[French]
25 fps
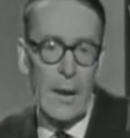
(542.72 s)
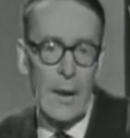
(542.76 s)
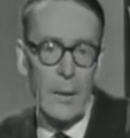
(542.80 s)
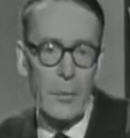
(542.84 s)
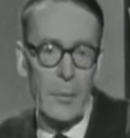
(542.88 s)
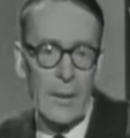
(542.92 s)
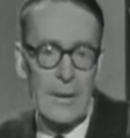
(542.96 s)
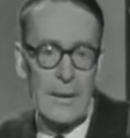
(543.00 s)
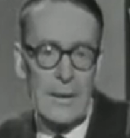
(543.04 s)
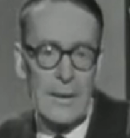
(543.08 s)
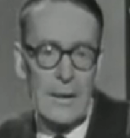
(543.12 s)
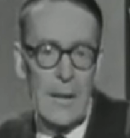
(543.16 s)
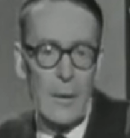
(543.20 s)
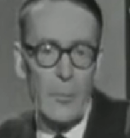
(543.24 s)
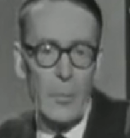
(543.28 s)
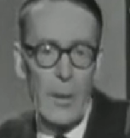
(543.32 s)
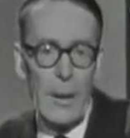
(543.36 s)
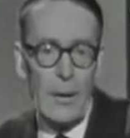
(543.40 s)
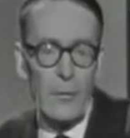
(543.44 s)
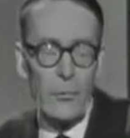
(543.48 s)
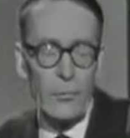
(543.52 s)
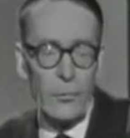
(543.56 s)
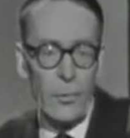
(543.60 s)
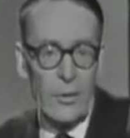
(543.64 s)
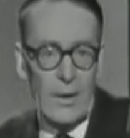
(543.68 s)
est présidé
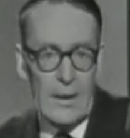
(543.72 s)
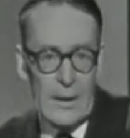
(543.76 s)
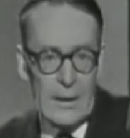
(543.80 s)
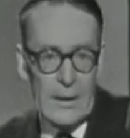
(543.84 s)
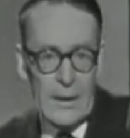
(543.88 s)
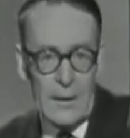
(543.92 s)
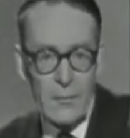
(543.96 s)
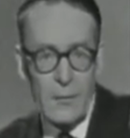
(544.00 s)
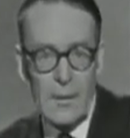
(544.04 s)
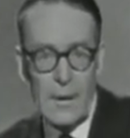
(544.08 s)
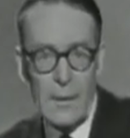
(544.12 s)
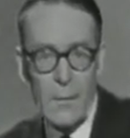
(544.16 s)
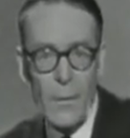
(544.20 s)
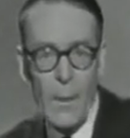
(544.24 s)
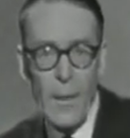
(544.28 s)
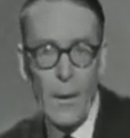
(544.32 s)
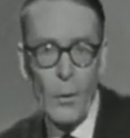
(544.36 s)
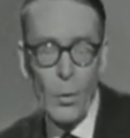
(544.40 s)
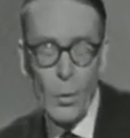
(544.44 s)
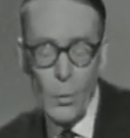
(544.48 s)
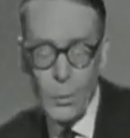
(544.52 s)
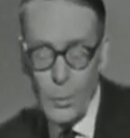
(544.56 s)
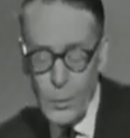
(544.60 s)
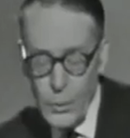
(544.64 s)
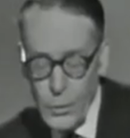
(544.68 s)
par Fouquier-Tinville,
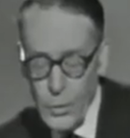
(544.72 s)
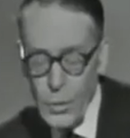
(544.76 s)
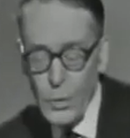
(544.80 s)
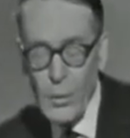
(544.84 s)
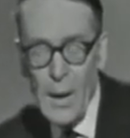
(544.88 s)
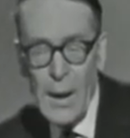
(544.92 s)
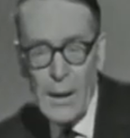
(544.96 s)
ou plutôt